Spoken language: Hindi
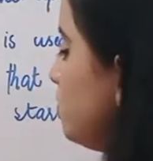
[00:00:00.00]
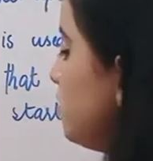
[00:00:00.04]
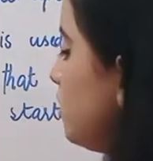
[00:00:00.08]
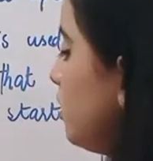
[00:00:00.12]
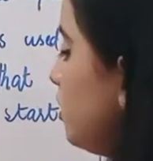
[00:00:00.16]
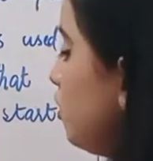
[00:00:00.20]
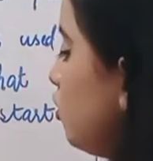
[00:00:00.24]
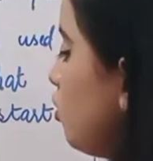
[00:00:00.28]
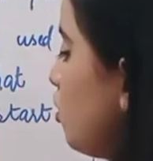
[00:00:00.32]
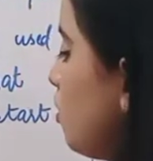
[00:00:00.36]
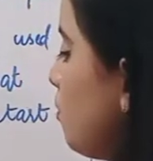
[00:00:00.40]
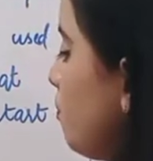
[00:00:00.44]

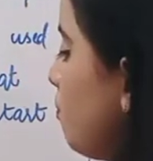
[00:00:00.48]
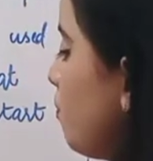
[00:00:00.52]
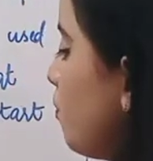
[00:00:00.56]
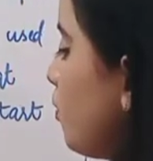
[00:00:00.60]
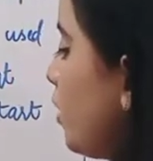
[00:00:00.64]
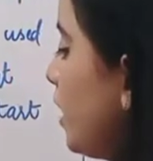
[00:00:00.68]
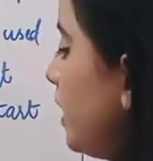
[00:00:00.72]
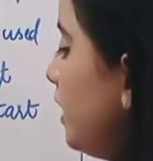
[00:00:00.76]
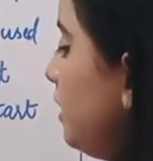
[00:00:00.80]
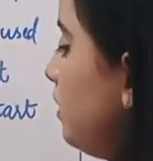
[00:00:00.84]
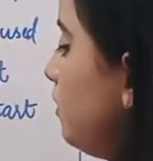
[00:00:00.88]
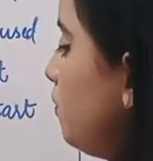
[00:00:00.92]

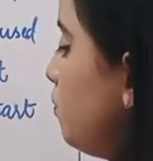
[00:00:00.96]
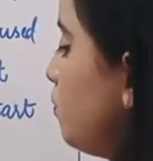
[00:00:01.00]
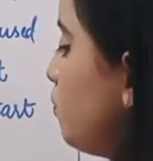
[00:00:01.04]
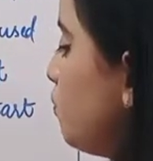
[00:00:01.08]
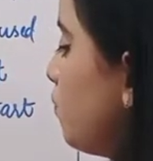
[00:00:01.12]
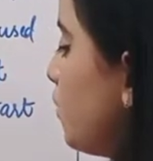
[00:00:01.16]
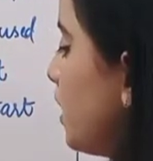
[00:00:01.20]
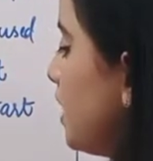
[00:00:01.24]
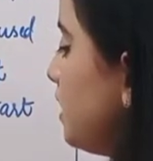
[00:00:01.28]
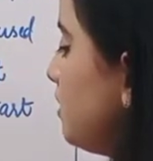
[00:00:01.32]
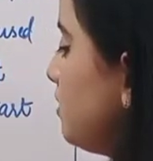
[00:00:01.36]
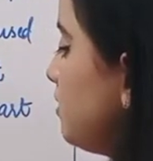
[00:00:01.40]

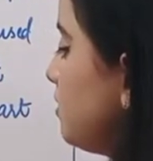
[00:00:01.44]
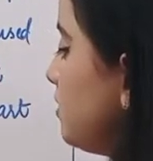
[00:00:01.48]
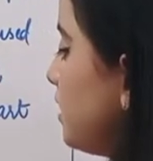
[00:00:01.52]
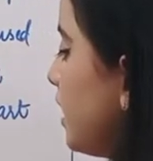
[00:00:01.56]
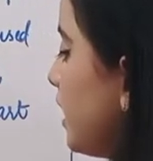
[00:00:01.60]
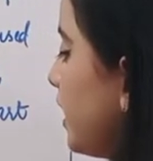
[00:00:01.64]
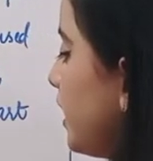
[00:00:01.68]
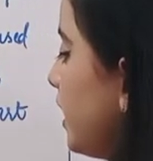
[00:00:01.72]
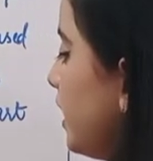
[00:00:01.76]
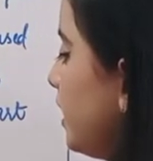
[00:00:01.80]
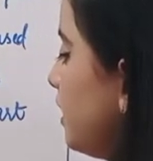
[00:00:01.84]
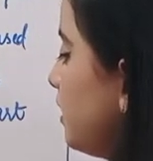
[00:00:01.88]
0.1
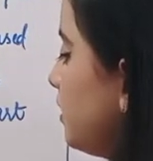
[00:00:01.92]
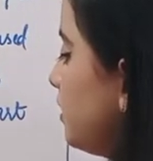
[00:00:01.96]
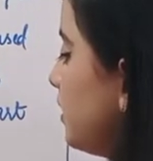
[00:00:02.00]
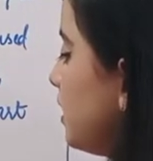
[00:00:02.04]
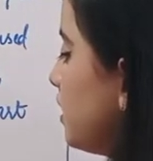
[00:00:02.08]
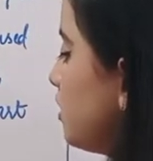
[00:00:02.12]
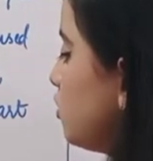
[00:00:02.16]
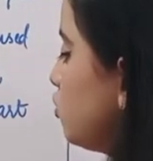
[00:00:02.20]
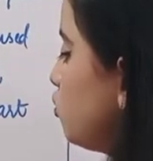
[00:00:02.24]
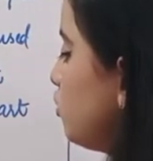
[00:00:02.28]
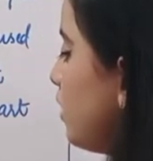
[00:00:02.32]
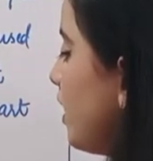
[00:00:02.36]
सेकंड
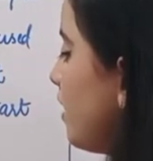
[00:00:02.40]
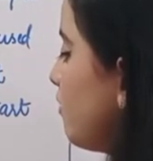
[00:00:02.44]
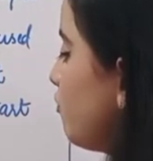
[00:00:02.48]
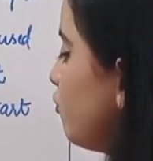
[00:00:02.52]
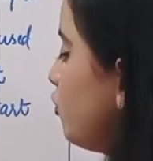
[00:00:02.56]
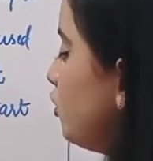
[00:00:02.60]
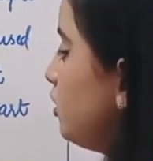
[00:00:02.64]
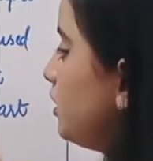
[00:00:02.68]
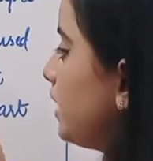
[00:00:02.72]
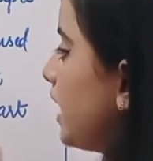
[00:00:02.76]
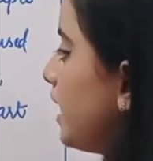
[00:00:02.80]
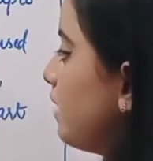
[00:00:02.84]
तक जो है
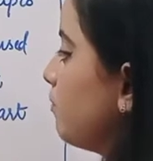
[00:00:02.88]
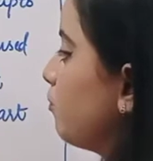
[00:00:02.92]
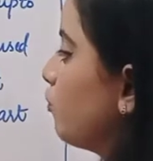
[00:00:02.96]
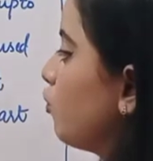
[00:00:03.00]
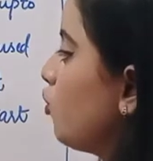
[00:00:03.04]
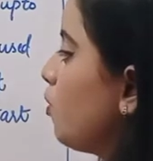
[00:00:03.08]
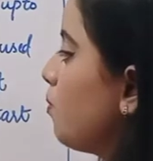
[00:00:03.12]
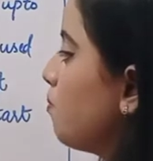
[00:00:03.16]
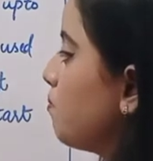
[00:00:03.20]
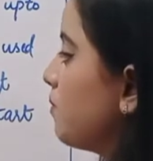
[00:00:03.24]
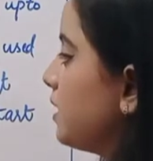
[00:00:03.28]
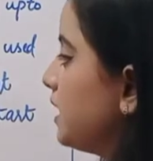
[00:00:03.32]
वो टाइम
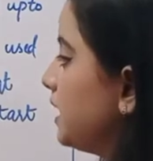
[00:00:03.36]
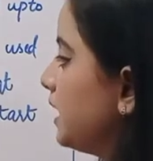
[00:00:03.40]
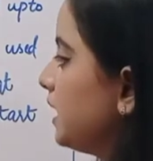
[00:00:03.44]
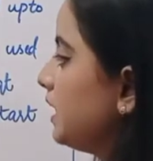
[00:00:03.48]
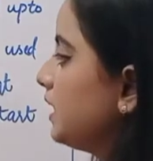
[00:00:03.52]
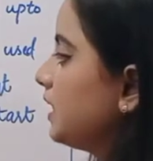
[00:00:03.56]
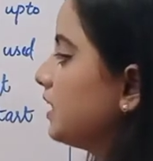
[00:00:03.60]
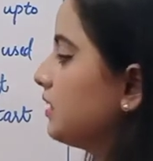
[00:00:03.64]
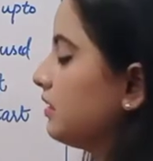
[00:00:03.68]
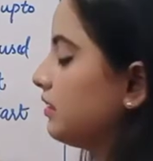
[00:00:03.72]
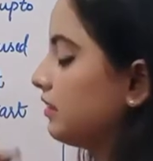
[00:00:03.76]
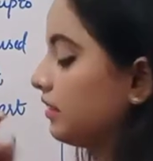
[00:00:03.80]
को
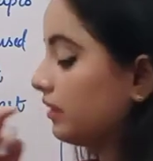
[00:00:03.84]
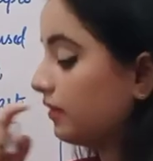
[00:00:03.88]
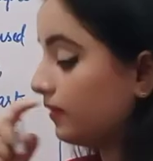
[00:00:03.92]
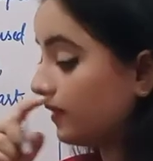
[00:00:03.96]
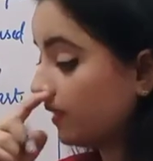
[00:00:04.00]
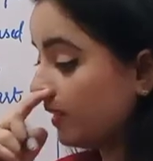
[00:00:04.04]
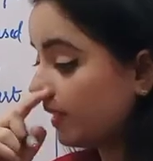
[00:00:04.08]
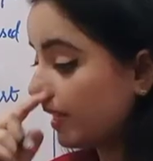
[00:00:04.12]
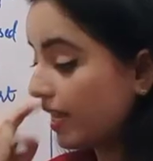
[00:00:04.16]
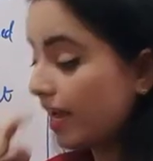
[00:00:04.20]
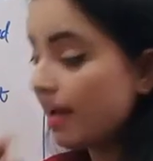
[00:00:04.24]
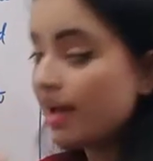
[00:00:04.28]
मैयर कर
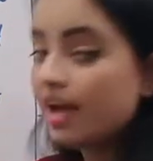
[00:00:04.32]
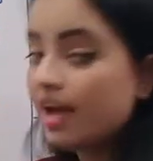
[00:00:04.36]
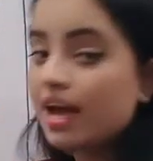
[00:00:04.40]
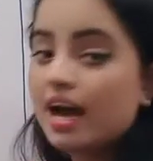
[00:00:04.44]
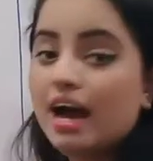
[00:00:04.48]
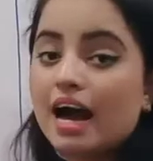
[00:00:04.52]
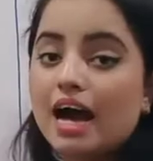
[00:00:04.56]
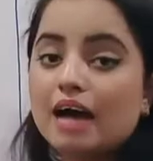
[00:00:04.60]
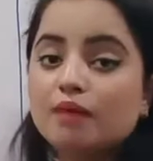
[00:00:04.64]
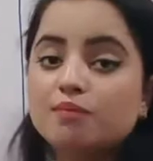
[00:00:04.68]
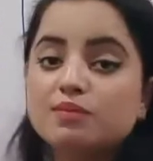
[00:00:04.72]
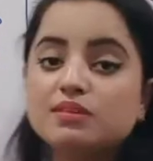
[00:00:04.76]
सकती है
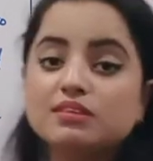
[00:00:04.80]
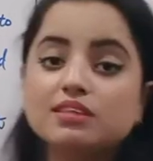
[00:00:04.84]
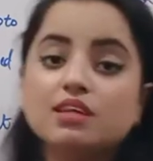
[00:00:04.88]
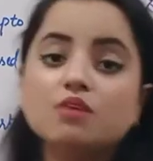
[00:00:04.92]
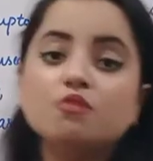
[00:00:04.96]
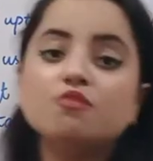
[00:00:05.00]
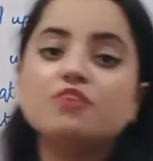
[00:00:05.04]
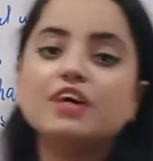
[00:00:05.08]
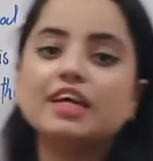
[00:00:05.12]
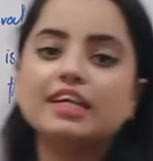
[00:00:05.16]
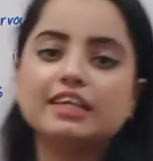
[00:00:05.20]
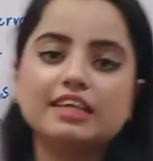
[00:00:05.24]
अब
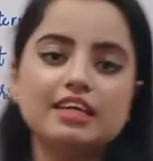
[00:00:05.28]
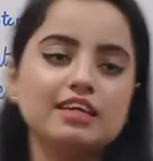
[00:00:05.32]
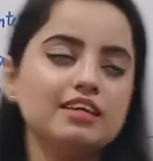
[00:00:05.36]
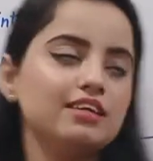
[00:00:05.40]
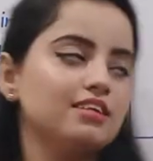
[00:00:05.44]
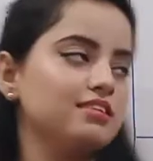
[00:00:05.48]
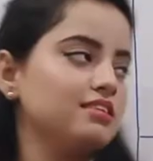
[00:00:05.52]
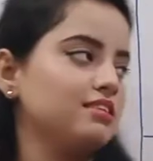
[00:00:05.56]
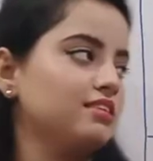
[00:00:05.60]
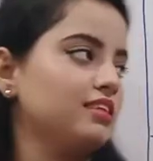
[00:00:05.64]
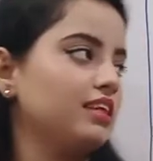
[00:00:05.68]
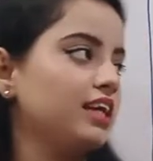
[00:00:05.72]
इसकी
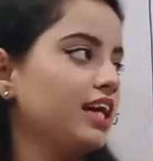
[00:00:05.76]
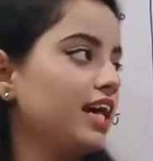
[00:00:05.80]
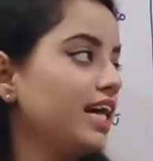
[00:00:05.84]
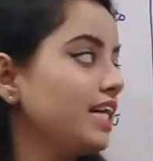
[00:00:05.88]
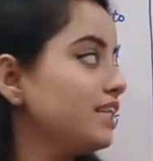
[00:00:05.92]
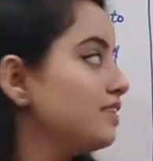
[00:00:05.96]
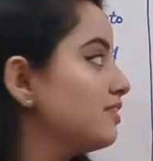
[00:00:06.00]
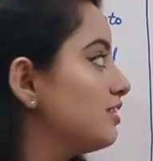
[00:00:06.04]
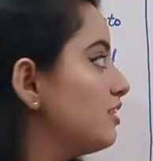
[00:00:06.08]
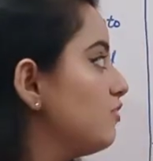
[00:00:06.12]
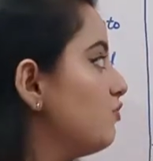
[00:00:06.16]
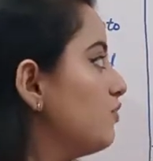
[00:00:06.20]
वर्किंग किस तरह
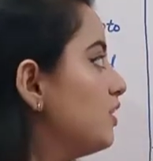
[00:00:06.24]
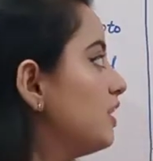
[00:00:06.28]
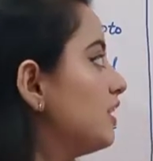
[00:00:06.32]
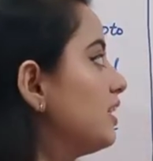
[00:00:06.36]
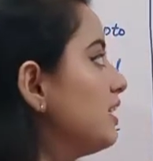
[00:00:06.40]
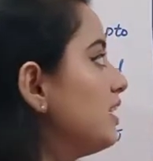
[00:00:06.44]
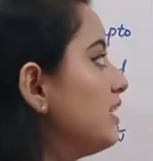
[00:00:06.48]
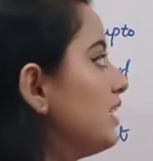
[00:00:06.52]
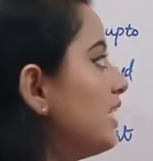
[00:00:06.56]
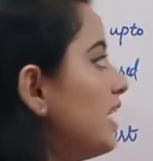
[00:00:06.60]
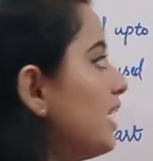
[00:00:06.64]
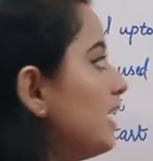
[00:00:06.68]
है इसकी
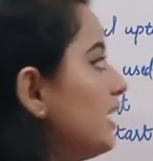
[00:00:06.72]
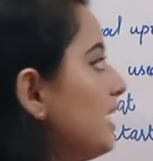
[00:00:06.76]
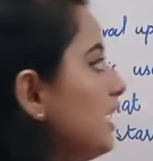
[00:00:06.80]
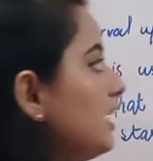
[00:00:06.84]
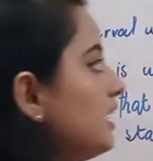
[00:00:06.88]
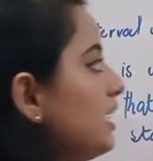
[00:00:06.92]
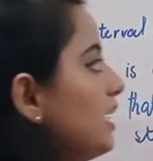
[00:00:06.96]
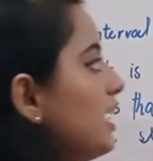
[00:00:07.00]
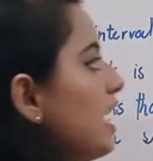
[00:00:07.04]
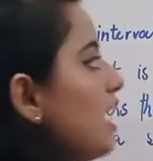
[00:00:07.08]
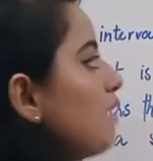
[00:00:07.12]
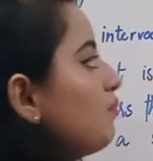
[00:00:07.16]
वर्किंग ये है कि
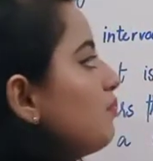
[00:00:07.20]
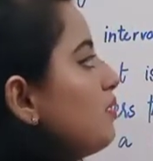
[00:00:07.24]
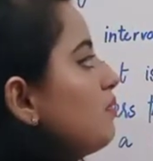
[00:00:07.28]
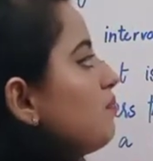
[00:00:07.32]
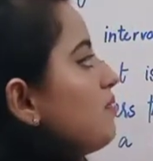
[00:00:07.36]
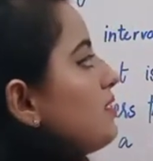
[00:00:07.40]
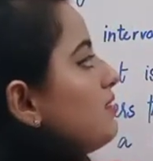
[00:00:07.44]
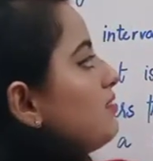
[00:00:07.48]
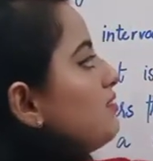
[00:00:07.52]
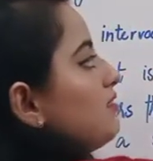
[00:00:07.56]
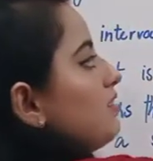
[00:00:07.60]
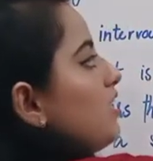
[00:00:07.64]
ये आपके
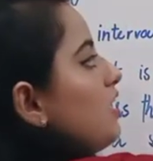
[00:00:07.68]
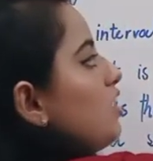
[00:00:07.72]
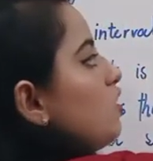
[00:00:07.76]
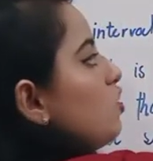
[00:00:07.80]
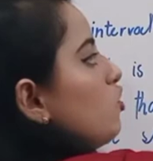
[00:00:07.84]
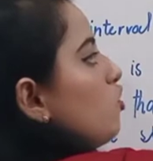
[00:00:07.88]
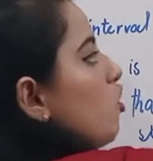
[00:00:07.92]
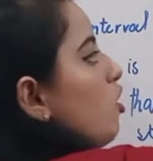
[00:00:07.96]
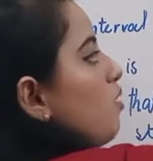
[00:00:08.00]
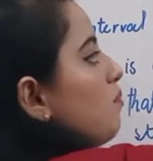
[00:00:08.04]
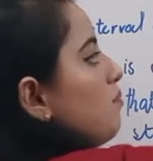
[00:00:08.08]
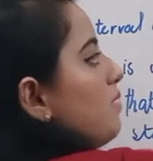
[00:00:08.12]
पास इसका
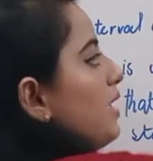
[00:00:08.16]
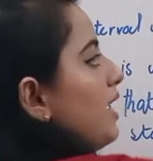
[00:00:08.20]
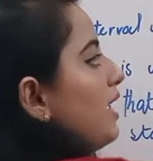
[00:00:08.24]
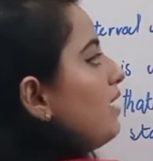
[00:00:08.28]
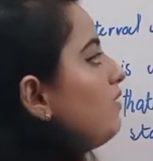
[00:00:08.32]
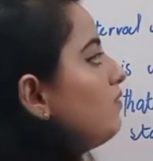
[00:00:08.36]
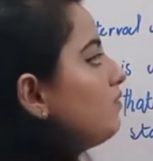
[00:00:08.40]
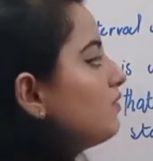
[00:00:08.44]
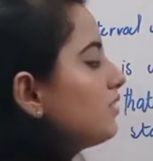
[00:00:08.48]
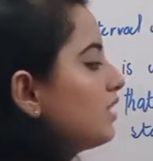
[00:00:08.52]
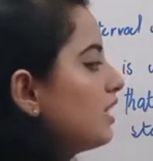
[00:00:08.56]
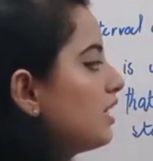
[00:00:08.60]
नॉब
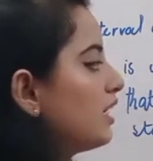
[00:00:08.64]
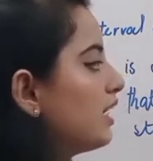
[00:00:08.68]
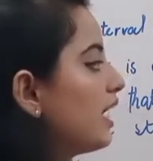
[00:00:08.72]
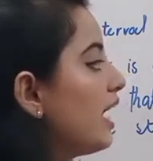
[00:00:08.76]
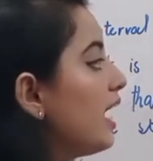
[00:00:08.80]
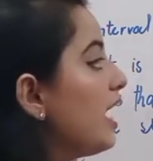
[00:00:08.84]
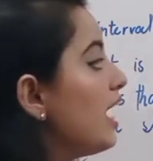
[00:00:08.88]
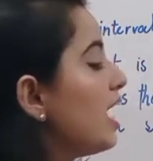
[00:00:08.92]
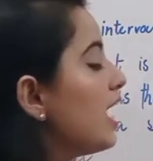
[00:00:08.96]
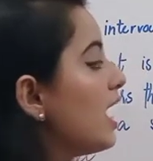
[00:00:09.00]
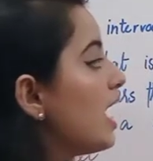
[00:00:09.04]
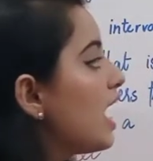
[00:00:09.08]
है ठीक
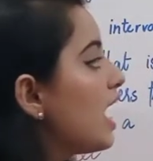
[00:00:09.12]
है